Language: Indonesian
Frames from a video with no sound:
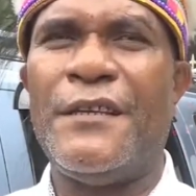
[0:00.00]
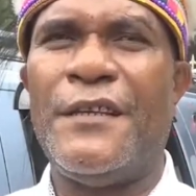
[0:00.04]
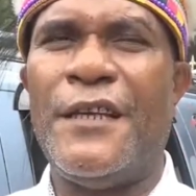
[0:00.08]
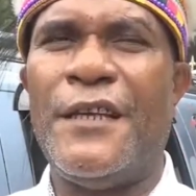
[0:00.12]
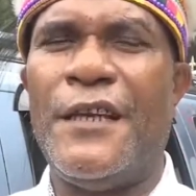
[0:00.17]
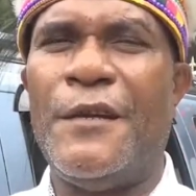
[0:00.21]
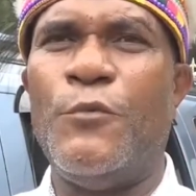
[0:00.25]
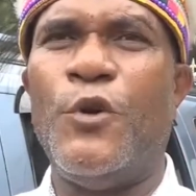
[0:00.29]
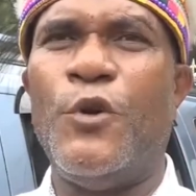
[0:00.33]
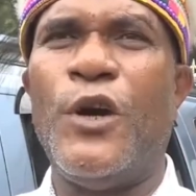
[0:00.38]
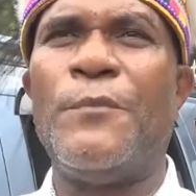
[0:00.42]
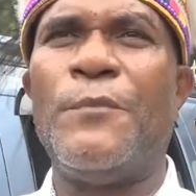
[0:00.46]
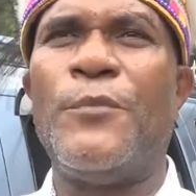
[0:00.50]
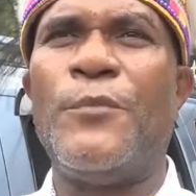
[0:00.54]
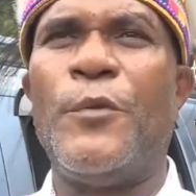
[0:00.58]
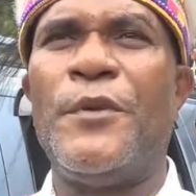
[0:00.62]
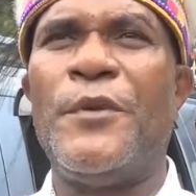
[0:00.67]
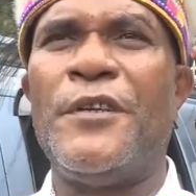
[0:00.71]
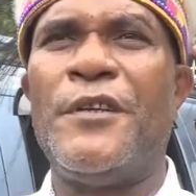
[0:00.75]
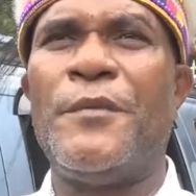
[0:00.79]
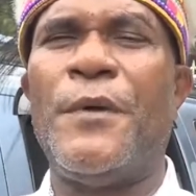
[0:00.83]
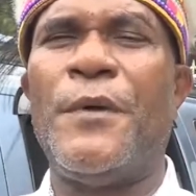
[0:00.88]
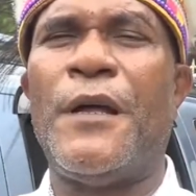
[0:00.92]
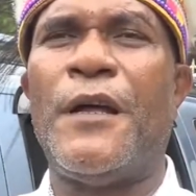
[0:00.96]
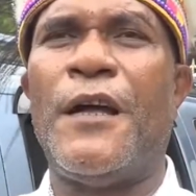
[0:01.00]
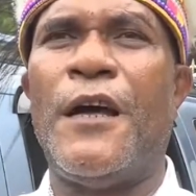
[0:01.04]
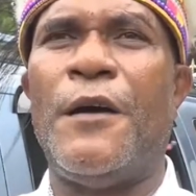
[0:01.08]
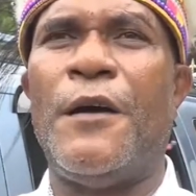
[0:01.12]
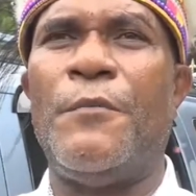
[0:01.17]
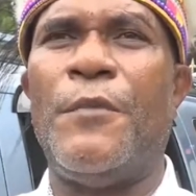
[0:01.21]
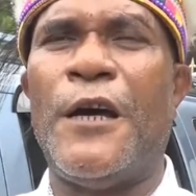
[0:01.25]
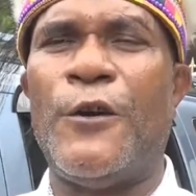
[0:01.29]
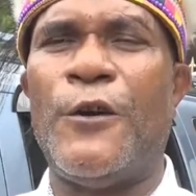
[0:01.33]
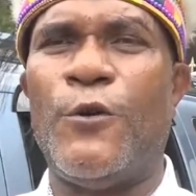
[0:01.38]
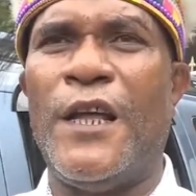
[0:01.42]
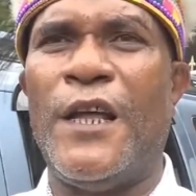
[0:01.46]
Jadi bukan provinsi eh,
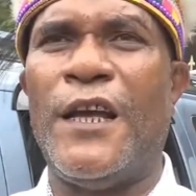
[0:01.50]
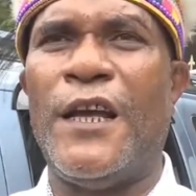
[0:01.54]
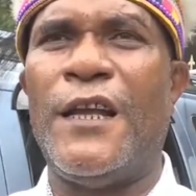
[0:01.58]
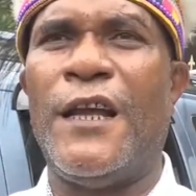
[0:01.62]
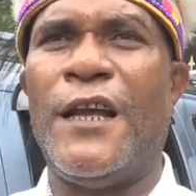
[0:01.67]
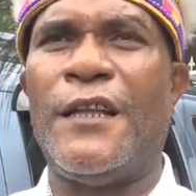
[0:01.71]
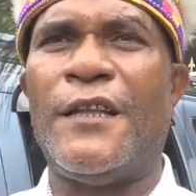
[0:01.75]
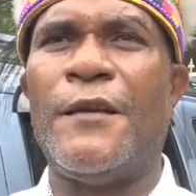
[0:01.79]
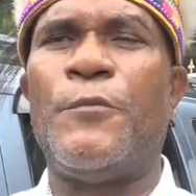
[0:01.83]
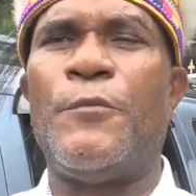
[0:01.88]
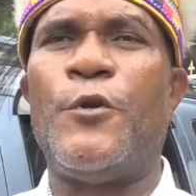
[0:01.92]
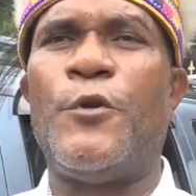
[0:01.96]
baru lagi, hanya